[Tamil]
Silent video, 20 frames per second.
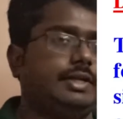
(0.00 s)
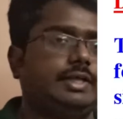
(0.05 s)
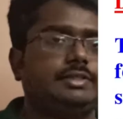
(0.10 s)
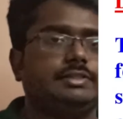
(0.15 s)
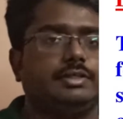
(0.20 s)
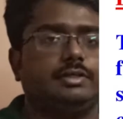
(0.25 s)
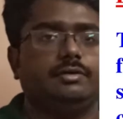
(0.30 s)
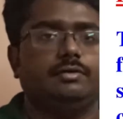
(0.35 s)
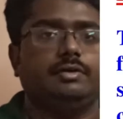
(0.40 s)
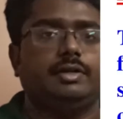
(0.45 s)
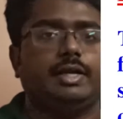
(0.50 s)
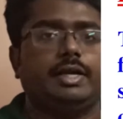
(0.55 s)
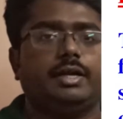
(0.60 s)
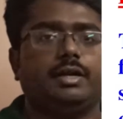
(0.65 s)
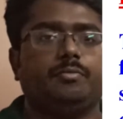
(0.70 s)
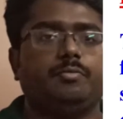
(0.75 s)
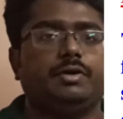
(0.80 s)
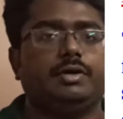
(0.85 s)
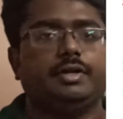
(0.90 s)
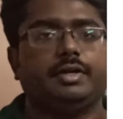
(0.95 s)
ட்ரேசிங்
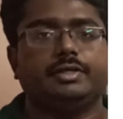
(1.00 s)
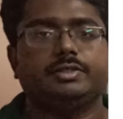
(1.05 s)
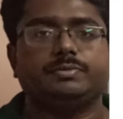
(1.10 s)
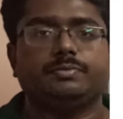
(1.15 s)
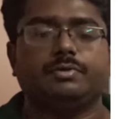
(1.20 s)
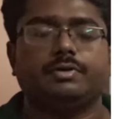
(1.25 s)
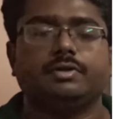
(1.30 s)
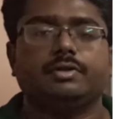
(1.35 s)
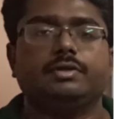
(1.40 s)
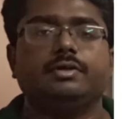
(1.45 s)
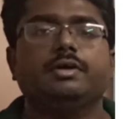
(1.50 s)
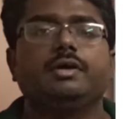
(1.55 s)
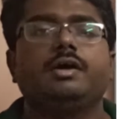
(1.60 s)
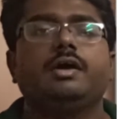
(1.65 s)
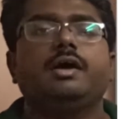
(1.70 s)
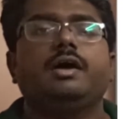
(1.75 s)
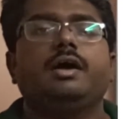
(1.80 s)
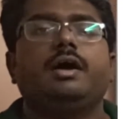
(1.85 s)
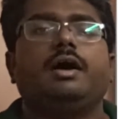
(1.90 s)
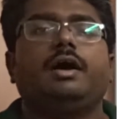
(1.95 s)
ரேண்டமாக ட்ரேஸ் பண்ணுறது
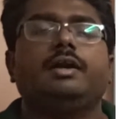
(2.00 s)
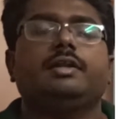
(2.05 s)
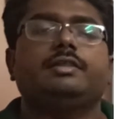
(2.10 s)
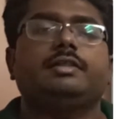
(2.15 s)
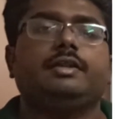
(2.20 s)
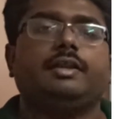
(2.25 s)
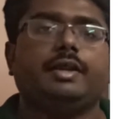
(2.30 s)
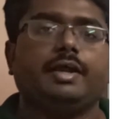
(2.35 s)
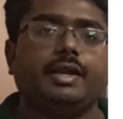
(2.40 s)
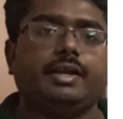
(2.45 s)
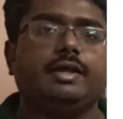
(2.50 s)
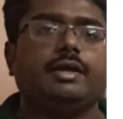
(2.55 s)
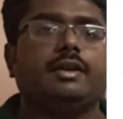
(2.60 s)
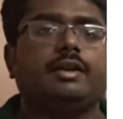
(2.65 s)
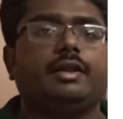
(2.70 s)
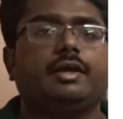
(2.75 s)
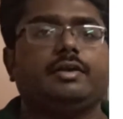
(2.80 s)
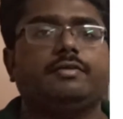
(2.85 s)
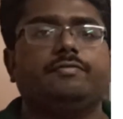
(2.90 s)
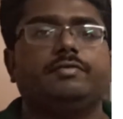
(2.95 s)
அடுத்து ரேடியல்
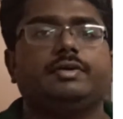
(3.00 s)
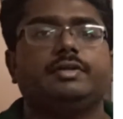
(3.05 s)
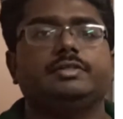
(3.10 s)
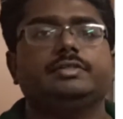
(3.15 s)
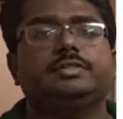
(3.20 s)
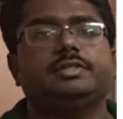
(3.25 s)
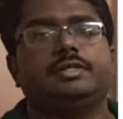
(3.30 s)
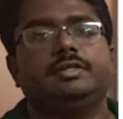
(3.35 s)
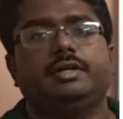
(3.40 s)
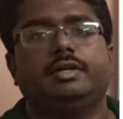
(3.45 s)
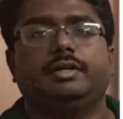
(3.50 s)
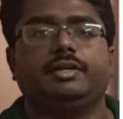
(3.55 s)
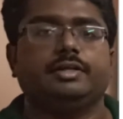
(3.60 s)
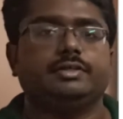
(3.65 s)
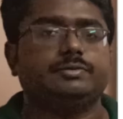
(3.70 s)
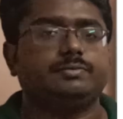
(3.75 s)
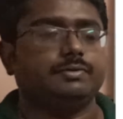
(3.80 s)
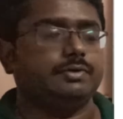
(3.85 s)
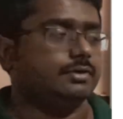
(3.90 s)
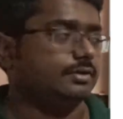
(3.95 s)
லைன் வரைஞ்சி அதில்
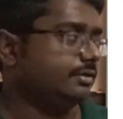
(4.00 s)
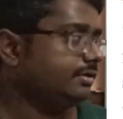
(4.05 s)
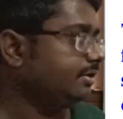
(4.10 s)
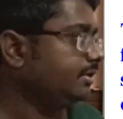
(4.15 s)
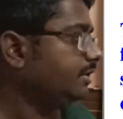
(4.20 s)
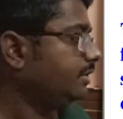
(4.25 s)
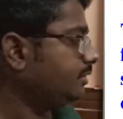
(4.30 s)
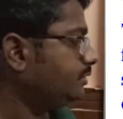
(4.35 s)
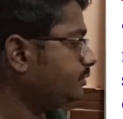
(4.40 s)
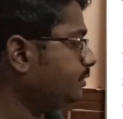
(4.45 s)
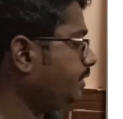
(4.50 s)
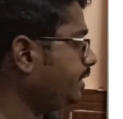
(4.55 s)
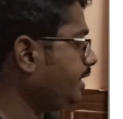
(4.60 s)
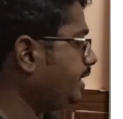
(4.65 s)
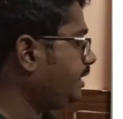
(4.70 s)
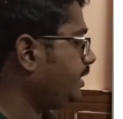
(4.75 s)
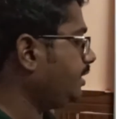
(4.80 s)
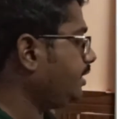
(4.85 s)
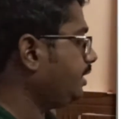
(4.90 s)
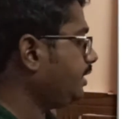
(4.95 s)
ட்ரேஸ் பண்ணுறது ஸோ
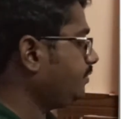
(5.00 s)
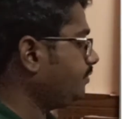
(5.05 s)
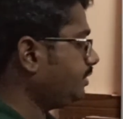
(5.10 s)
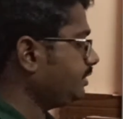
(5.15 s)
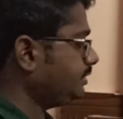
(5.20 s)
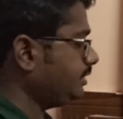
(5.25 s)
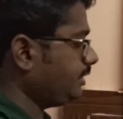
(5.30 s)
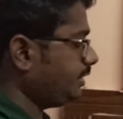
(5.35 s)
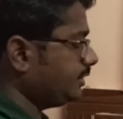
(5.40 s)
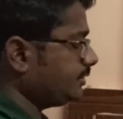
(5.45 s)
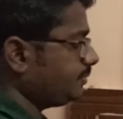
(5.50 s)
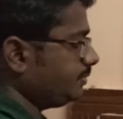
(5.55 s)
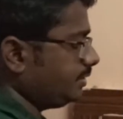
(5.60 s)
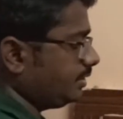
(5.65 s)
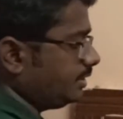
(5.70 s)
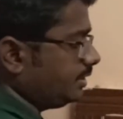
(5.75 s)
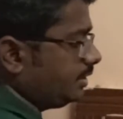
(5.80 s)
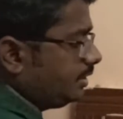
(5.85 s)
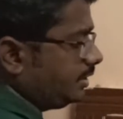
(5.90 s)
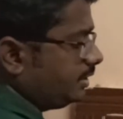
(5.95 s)
ரேடியல் லைன் வரைஞ்சி ட்ரேஸ்
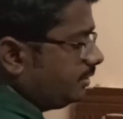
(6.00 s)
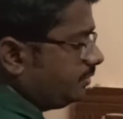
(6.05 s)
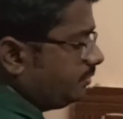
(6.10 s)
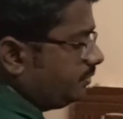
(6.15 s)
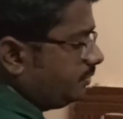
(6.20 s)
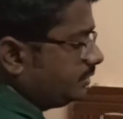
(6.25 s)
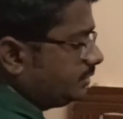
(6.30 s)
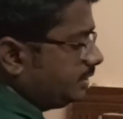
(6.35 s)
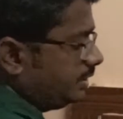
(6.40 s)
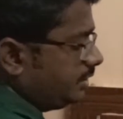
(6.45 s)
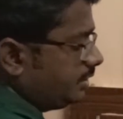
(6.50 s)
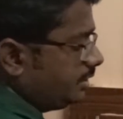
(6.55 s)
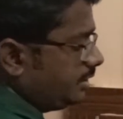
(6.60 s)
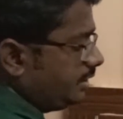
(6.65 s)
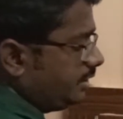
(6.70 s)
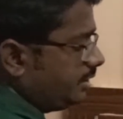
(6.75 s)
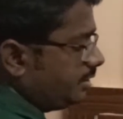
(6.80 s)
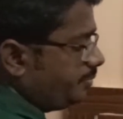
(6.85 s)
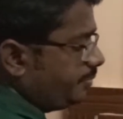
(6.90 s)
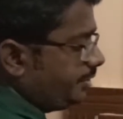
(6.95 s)
பண்ணுறதுனா ஒரு சென்ட்ரல்
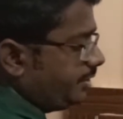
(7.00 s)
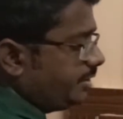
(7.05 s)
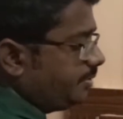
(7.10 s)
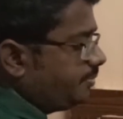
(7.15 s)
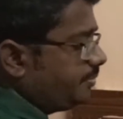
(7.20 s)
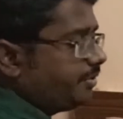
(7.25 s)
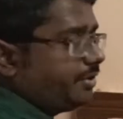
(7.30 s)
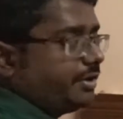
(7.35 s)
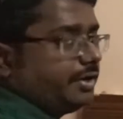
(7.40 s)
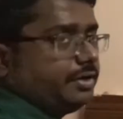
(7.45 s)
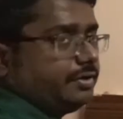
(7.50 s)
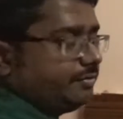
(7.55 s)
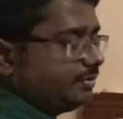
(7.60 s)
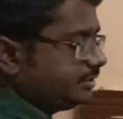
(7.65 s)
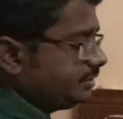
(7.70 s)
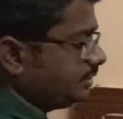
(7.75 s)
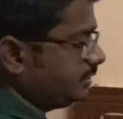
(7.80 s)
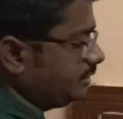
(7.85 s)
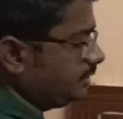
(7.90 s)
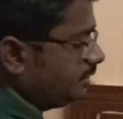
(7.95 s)
இன்டர்மீடியட் பாயிண்ட்
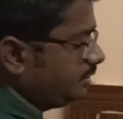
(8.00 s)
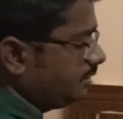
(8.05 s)
வச்சுட்டு